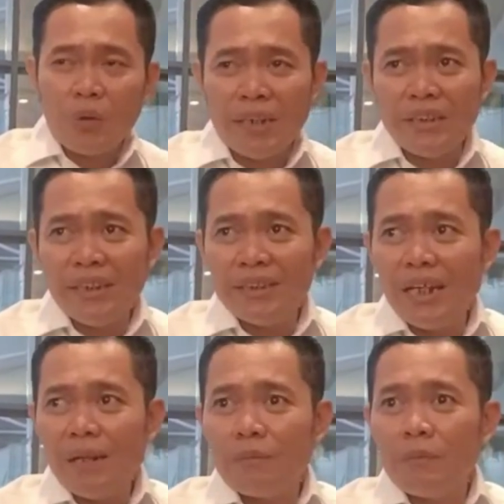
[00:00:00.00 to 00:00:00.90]
arogansinya
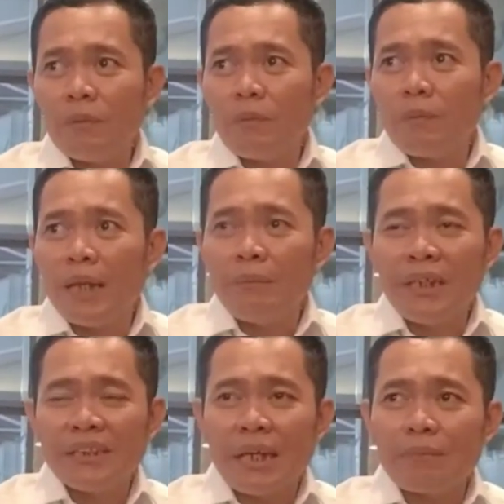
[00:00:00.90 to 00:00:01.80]
dia main
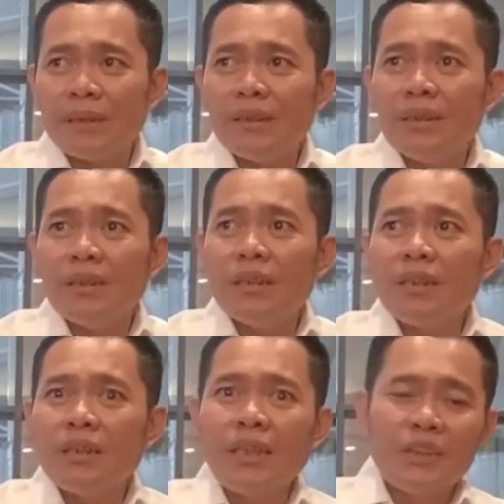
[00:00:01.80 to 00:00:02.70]
bikin statement
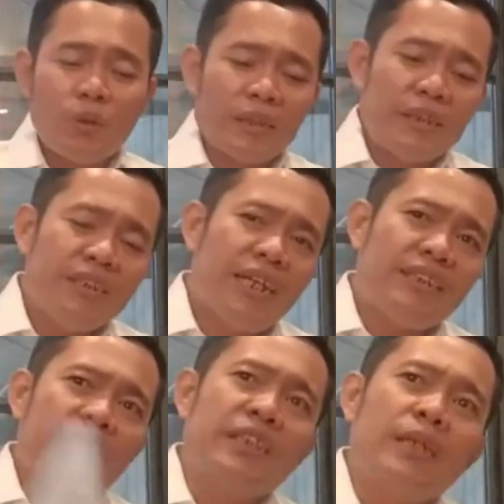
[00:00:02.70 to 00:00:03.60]
dan surat ini
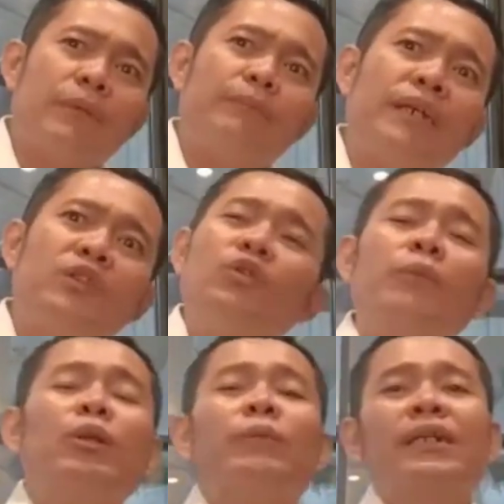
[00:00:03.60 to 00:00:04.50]
saya cek di DPP
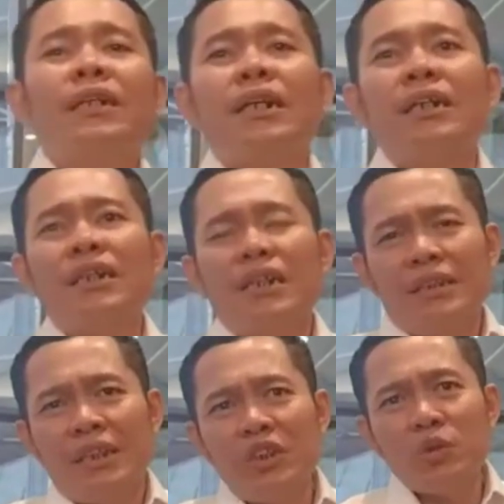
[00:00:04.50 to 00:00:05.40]
juga belum ada
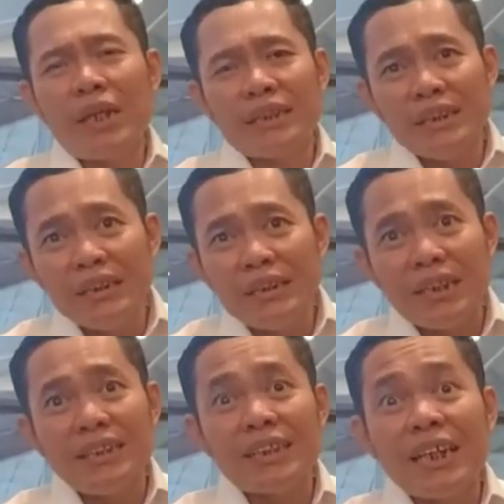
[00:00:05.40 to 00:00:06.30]
jadi surat ini
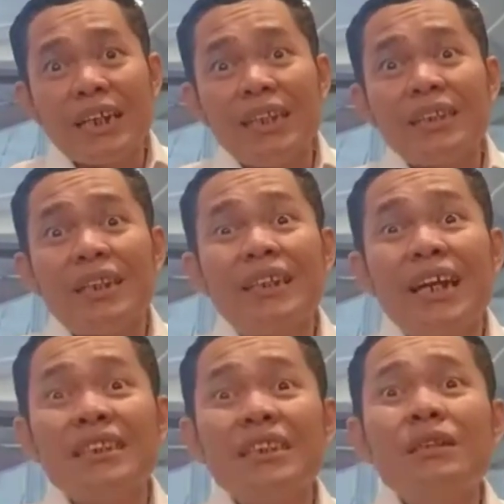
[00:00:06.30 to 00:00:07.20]
saya nyatakan
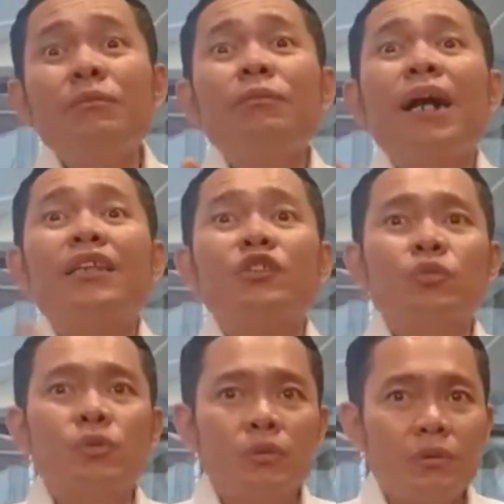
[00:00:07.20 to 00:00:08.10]
terindikasi
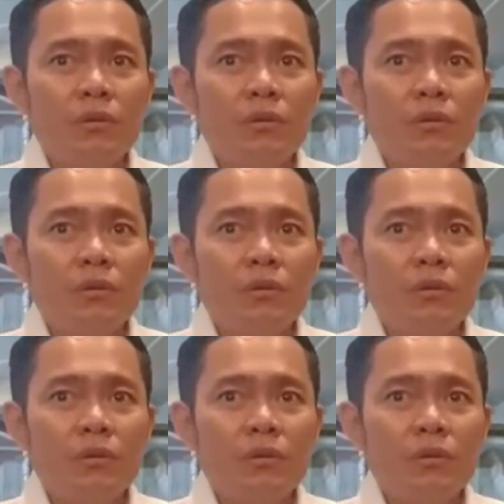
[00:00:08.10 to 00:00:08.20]
palsu